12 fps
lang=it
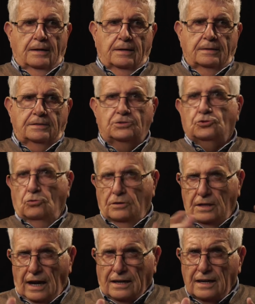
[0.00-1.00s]
eh, di
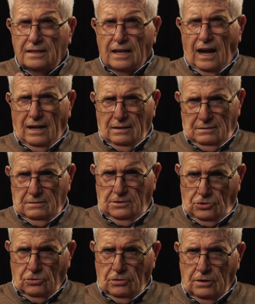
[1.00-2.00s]
solidarietà, di
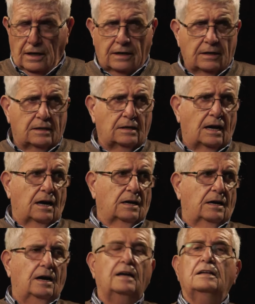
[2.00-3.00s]

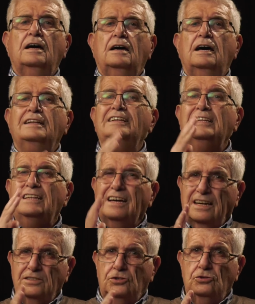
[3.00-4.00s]
solidarietà e, e di
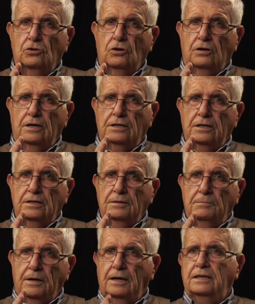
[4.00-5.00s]
direzione,
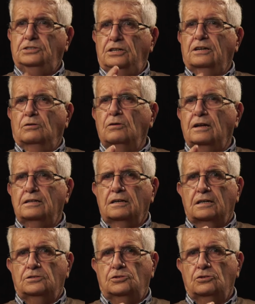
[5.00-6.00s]
perché c'era una
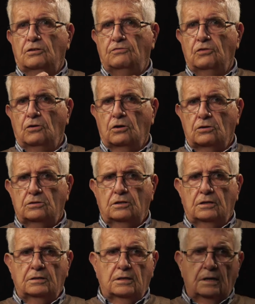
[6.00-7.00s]
direzione forte.